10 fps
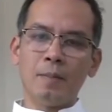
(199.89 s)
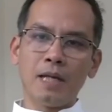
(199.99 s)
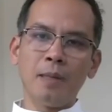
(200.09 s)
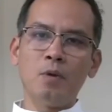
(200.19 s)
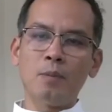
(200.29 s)

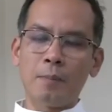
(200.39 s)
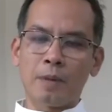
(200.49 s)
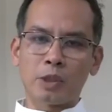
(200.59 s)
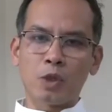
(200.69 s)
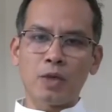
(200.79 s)
मणिपुर में
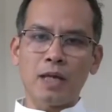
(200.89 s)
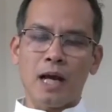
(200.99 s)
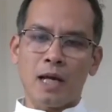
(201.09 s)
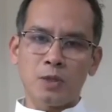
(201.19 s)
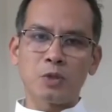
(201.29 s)
बच्चों के
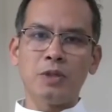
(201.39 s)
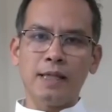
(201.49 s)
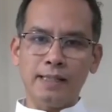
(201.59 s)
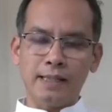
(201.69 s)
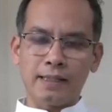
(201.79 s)
आंसू
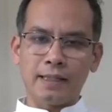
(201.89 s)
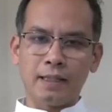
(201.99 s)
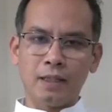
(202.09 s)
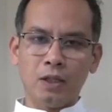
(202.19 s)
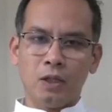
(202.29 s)
नहीं दिखते